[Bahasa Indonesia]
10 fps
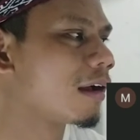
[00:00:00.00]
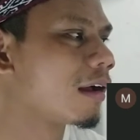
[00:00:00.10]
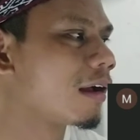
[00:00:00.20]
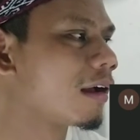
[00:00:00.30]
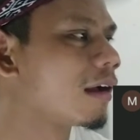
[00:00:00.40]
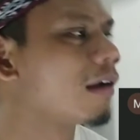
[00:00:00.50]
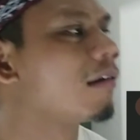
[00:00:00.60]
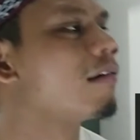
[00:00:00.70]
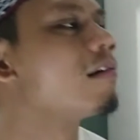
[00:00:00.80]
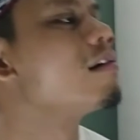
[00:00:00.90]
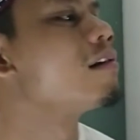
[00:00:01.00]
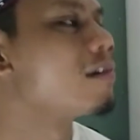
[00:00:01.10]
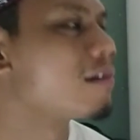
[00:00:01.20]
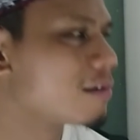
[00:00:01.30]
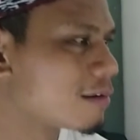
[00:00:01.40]
sinkronisasi
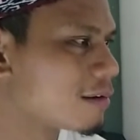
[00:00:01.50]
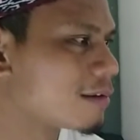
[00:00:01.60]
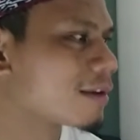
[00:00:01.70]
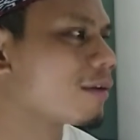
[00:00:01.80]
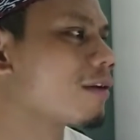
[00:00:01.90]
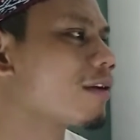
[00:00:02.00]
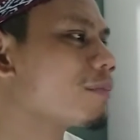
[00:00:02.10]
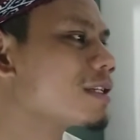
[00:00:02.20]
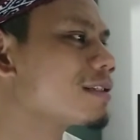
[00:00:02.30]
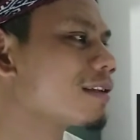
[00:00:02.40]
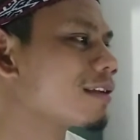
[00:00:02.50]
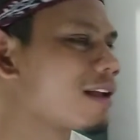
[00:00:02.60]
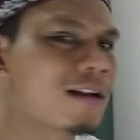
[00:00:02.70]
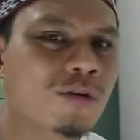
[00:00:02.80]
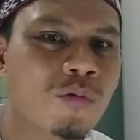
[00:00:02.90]
sempurna dan
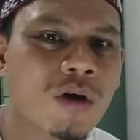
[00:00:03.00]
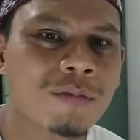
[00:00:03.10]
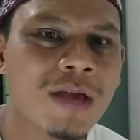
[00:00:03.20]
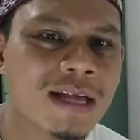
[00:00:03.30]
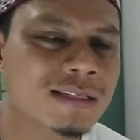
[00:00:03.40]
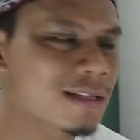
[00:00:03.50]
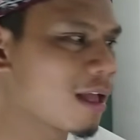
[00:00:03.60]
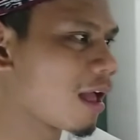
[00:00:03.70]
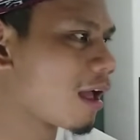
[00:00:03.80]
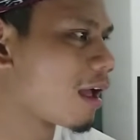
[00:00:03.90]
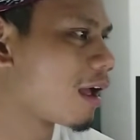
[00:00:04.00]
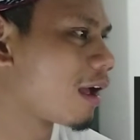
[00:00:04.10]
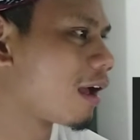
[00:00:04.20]
chemistry yang luar biasa.